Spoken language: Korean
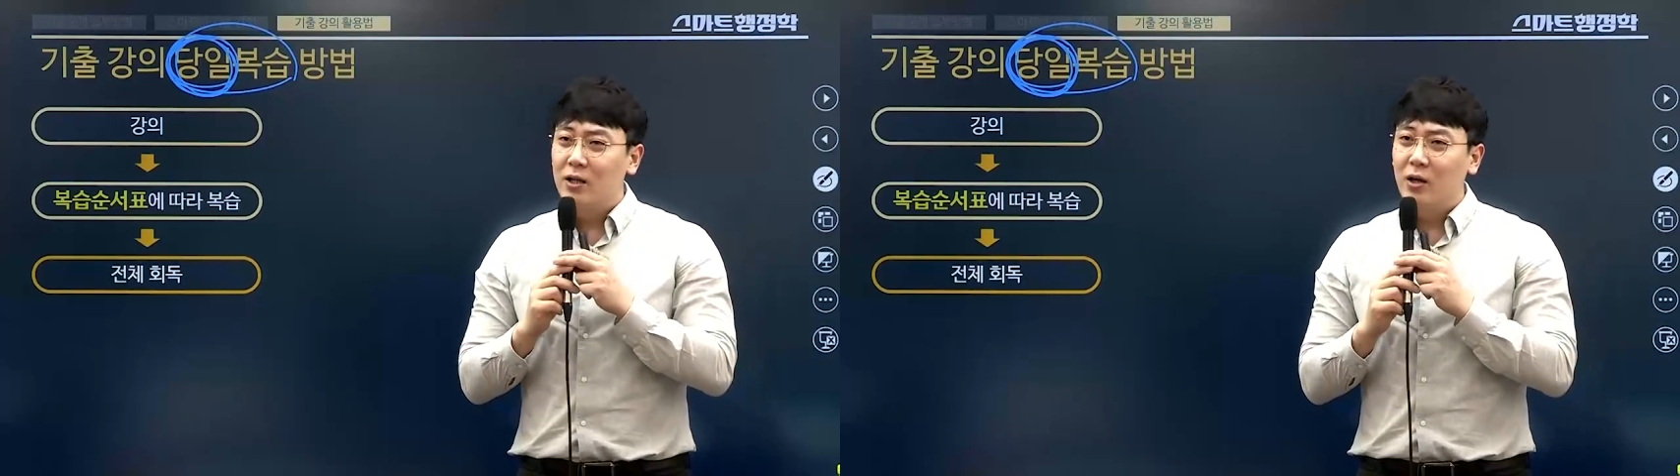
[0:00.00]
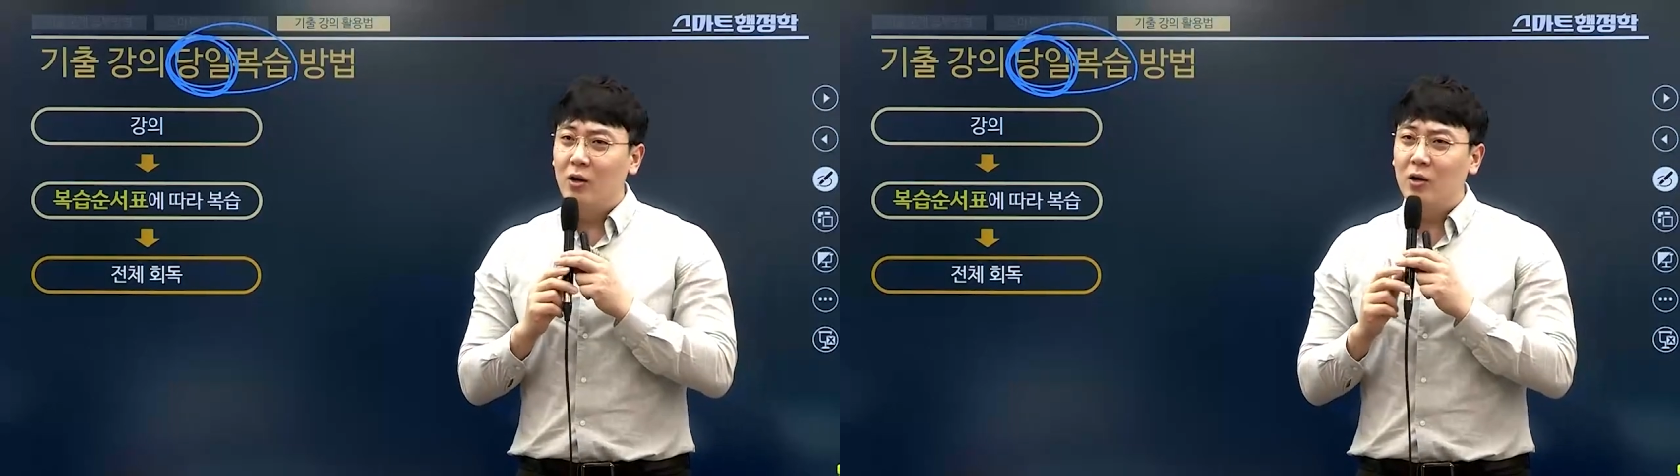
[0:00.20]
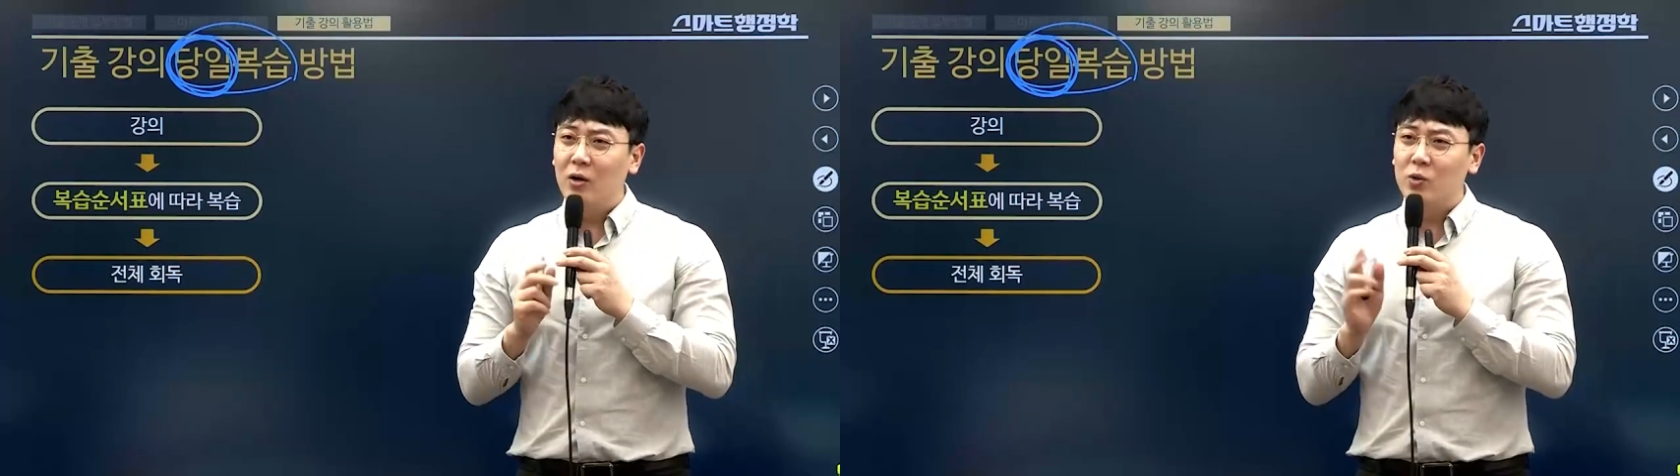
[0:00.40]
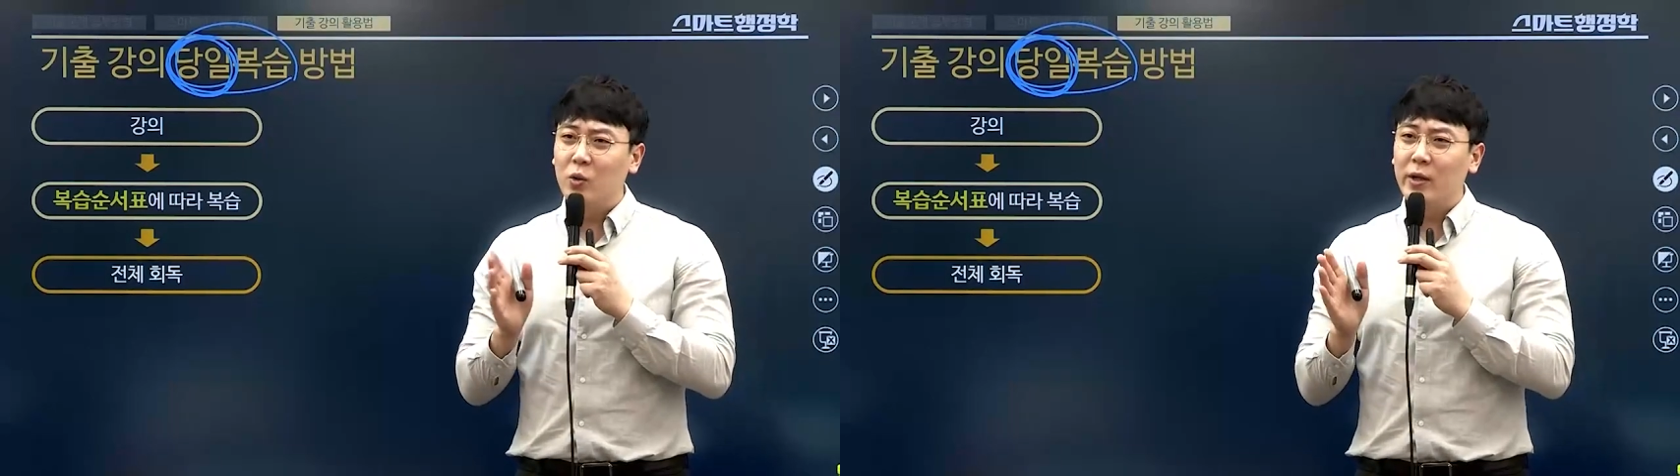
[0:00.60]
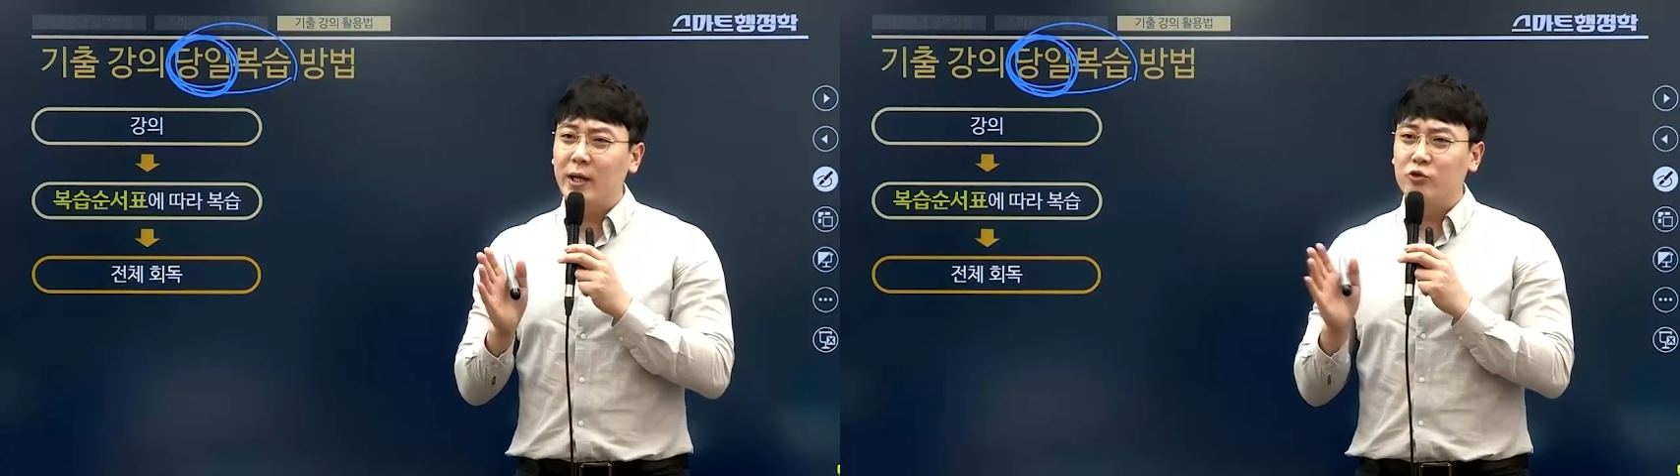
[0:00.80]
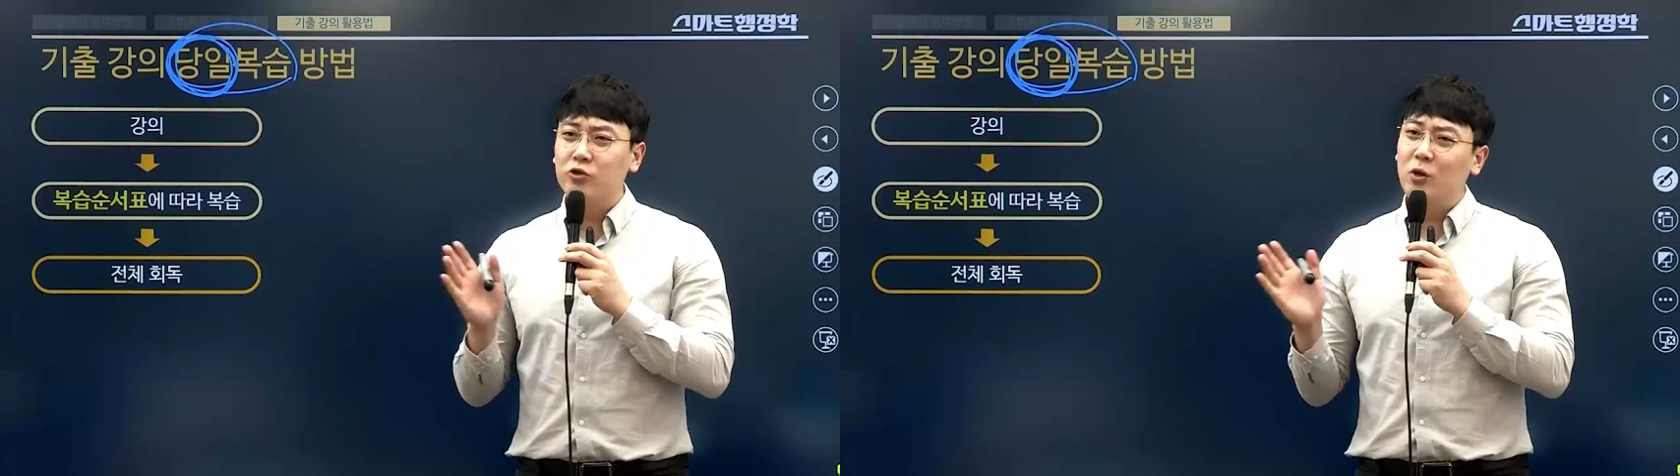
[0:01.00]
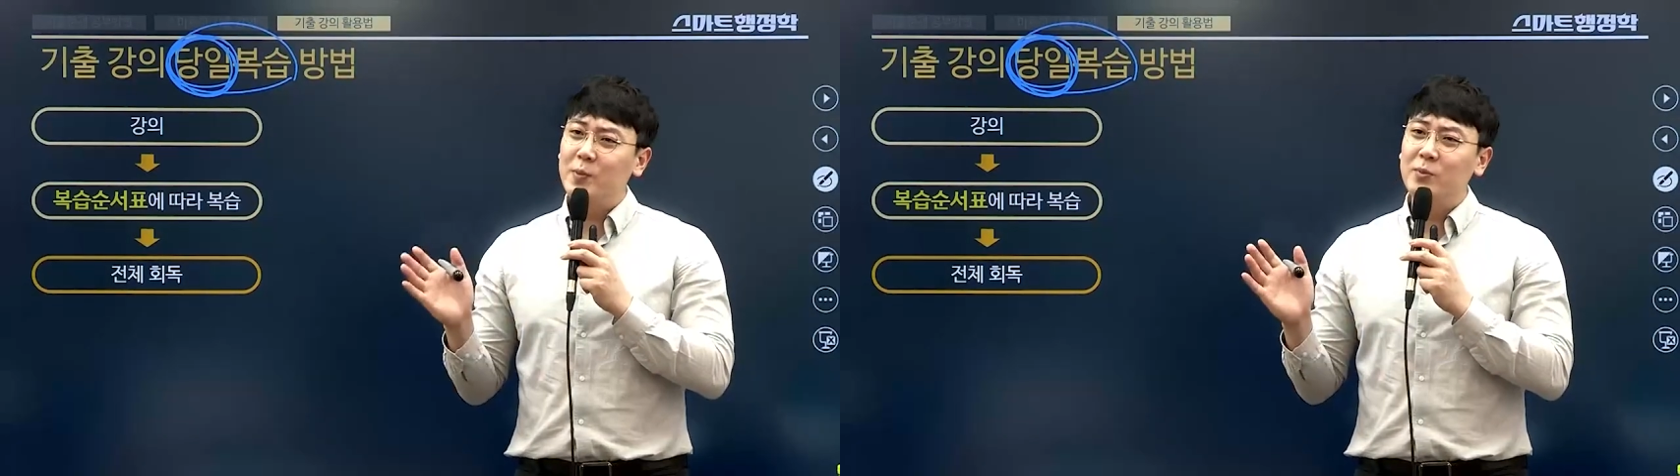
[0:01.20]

영어, 독해, 국어,